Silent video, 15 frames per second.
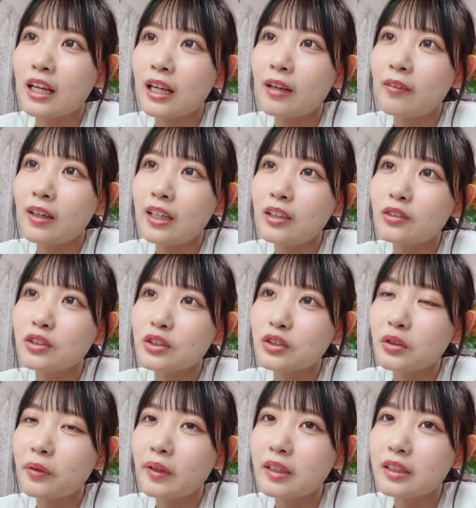可愛いをずっ
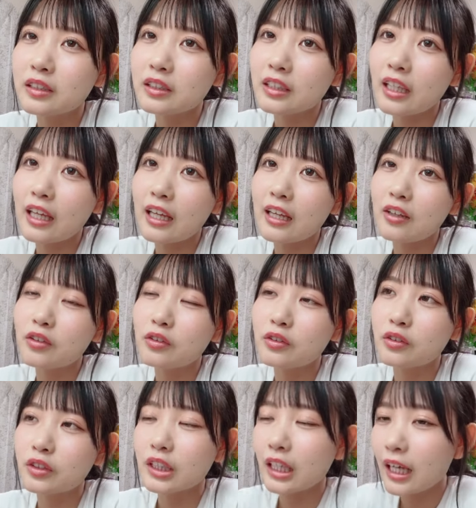と言われ続け
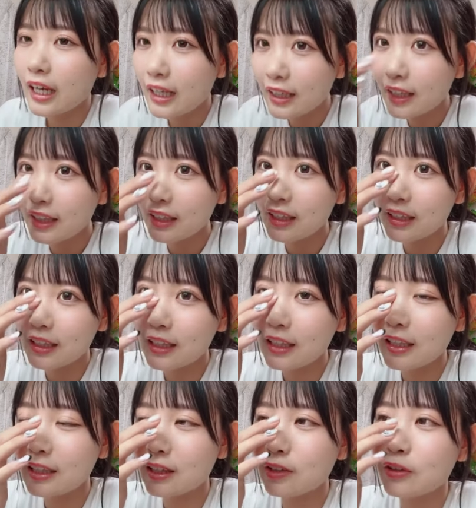る間に綺
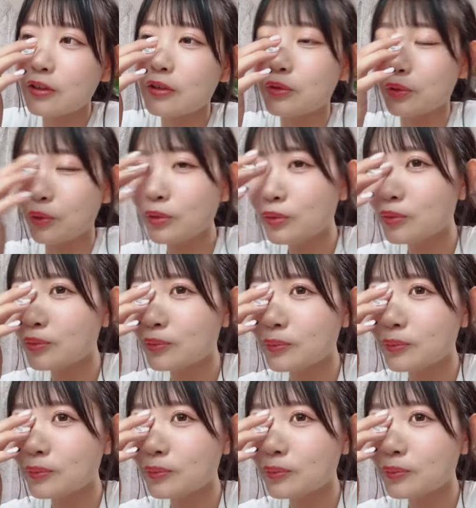麗って言われるとおっ